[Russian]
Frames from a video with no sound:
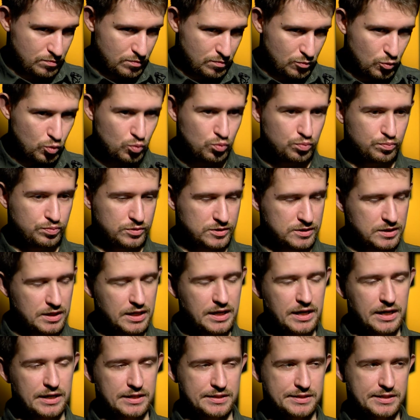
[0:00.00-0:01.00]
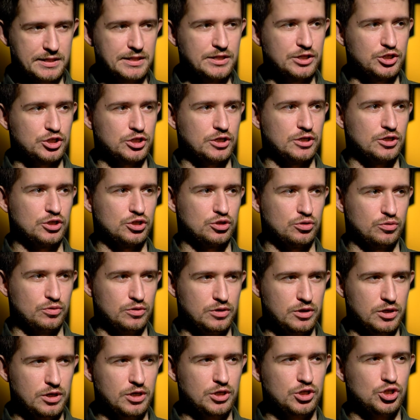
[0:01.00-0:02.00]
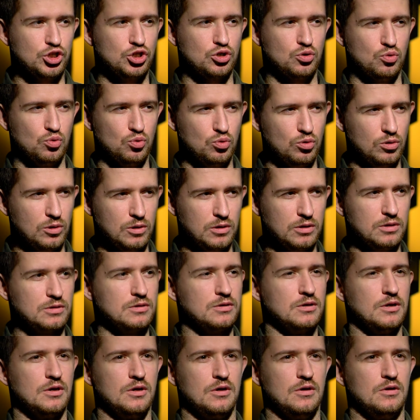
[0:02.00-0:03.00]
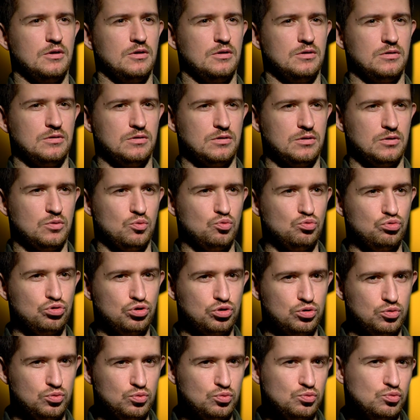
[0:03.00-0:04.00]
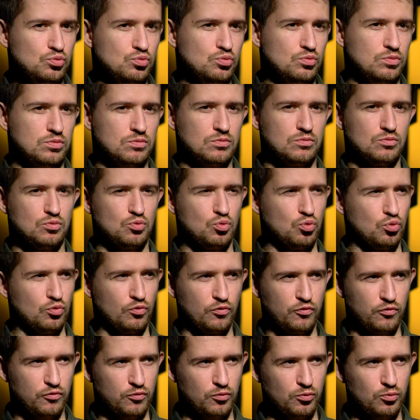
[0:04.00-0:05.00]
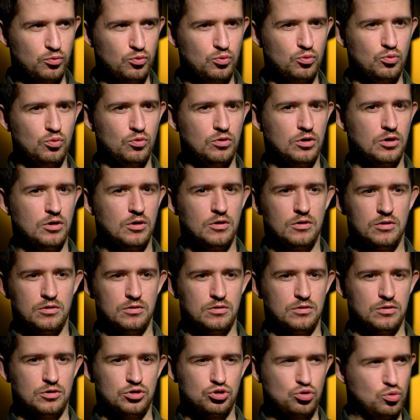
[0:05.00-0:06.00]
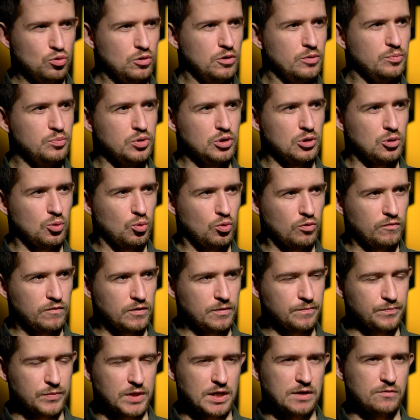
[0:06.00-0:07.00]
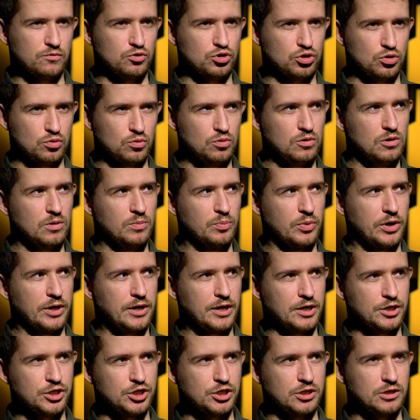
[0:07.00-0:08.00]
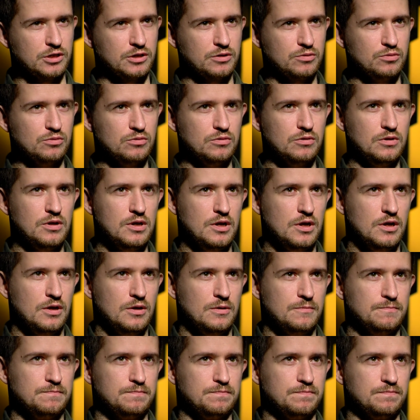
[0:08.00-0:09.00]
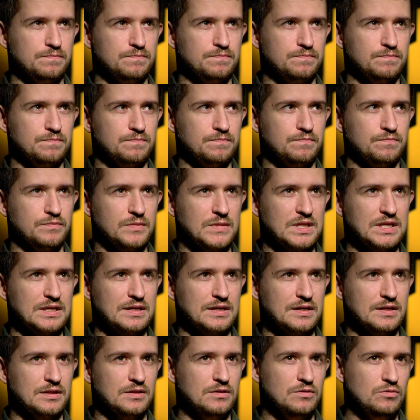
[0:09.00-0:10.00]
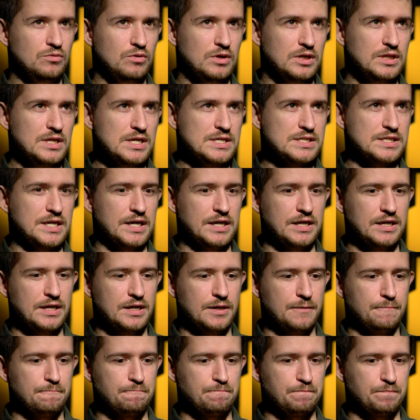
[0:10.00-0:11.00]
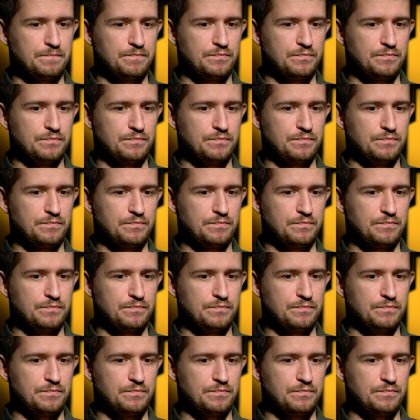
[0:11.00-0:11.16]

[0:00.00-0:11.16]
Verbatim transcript: ну, знали, слышали, что есть школа э, Ушу, кунфу, э, школа Белова, да, вот школа Парящий Орел, но она скорее